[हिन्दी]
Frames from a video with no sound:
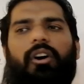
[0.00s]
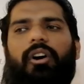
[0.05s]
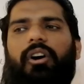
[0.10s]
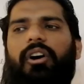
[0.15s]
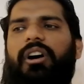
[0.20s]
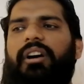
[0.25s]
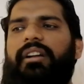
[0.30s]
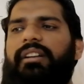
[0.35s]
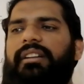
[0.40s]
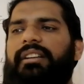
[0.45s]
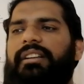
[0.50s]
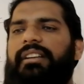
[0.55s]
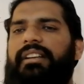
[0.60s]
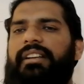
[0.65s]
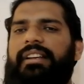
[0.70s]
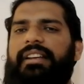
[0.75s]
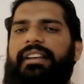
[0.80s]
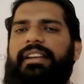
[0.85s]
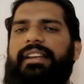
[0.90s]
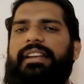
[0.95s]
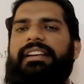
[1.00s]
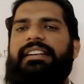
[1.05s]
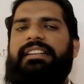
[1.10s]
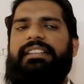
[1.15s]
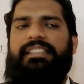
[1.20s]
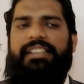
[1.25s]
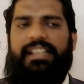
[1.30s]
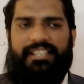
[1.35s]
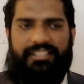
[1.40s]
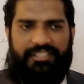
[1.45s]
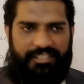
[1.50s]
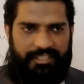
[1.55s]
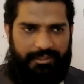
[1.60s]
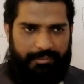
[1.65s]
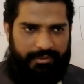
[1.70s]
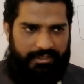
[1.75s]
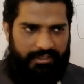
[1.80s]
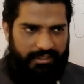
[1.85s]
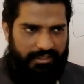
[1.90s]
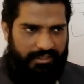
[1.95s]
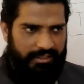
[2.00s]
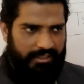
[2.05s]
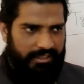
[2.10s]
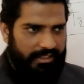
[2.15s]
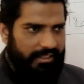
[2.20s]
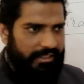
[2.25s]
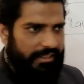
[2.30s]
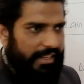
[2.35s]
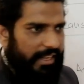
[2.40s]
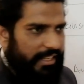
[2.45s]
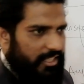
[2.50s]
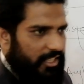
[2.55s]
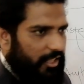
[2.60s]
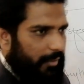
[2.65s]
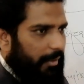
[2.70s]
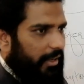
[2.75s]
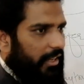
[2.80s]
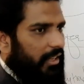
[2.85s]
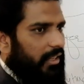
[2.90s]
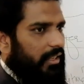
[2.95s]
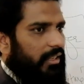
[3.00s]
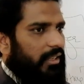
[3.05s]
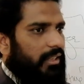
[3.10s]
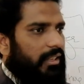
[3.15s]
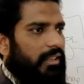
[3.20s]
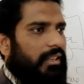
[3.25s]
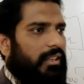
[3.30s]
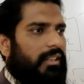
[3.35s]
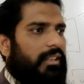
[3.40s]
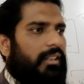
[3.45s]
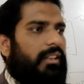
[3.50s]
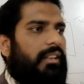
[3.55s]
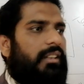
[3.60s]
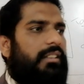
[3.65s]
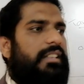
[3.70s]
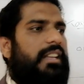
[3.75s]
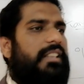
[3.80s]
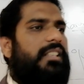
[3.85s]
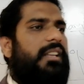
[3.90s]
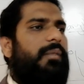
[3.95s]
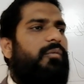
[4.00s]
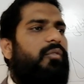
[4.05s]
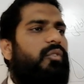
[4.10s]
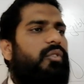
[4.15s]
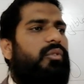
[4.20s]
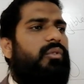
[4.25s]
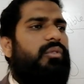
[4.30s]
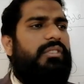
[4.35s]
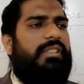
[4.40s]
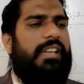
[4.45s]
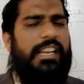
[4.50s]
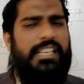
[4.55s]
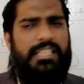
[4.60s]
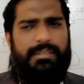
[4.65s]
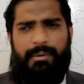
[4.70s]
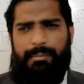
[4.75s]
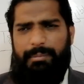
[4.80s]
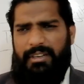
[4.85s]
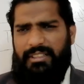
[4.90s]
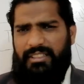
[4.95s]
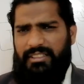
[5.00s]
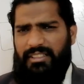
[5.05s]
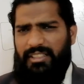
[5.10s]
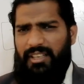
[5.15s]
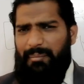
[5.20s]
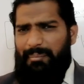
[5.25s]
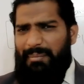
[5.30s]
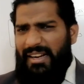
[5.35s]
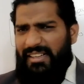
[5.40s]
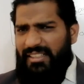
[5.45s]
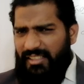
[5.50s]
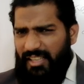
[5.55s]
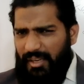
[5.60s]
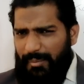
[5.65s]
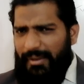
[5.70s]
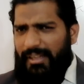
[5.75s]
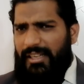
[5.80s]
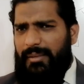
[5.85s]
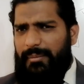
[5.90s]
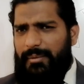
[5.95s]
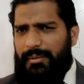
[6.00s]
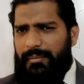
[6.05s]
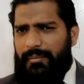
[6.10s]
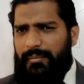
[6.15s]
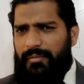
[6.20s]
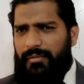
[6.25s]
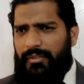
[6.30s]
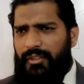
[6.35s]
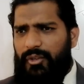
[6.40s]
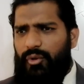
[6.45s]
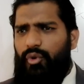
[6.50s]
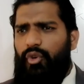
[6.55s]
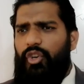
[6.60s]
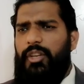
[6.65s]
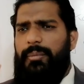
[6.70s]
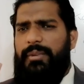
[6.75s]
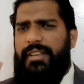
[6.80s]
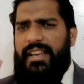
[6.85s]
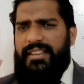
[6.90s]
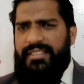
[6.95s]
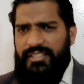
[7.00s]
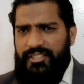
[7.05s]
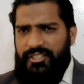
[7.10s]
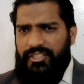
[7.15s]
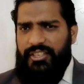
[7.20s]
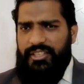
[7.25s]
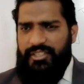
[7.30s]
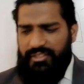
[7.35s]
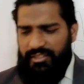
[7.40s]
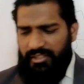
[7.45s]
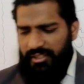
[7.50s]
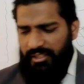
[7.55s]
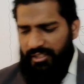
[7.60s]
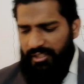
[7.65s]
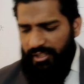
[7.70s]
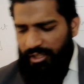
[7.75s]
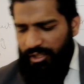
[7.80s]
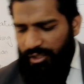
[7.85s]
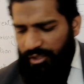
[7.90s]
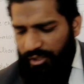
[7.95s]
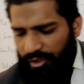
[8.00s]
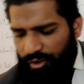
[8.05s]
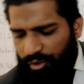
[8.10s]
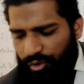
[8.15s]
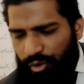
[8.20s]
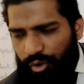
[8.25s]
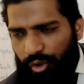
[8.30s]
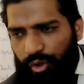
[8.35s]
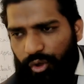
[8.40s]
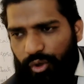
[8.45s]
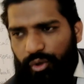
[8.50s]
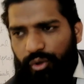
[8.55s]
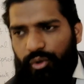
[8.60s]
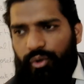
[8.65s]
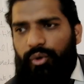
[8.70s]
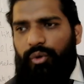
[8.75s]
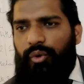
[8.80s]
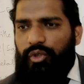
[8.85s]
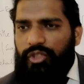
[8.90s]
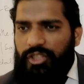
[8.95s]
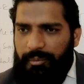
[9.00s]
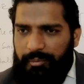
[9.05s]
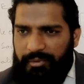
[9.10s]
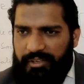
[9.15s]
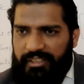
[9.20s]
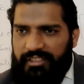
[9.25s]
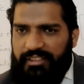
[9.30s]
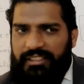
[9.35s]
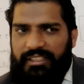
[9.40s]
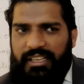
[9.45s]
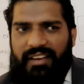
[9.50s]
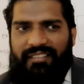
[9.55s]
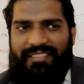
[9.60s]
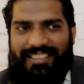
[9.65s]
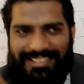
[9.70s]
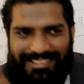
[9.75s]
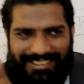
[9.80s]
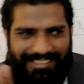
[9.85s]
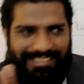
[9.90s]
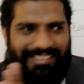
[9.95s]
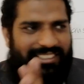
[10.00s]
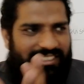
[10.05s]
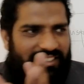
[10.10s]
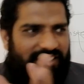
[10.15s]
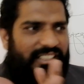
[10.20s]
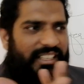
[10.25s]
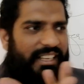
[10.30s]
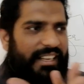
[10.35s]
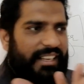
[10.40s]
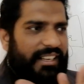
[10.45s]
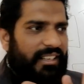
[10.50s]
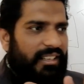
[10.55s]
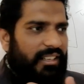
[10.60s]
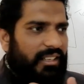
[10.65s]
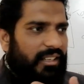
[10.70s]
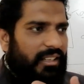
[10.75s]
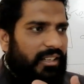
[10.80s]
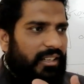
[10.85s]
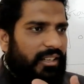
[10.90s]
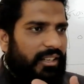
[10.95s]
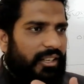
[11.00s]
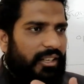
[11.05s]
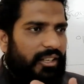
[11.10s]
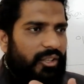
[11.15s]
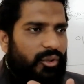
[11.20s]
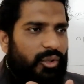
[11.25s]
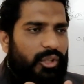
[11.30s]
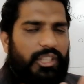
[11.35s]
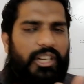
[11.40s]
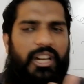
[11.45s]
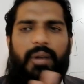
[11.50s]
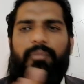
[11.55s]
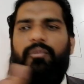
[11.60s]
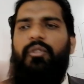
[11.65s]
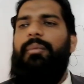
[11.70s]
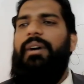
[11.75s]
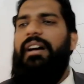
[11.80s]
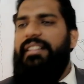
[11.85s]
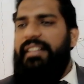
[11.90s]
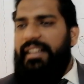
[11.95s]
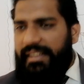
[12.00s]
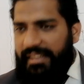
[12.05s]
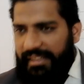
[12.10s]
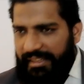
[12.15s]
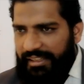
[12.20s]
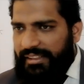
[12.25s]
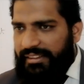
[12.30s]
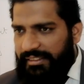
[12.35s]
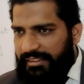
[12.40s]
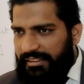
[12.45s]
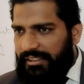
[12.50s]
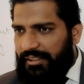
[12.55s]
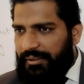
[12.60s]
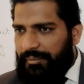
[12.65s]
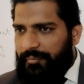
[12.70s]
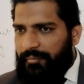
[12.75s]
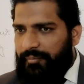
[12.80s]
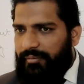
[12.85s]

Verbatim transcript: और इनटेंजिबल टेंजिबल जैसे हम वो साइंस में पढ़ते थे ना मैटर के बारे में कि कोई भी ऐसी चीज़ जो हुजम रखती है वज़न रखती है तो जनाब वो मादा कहलाती है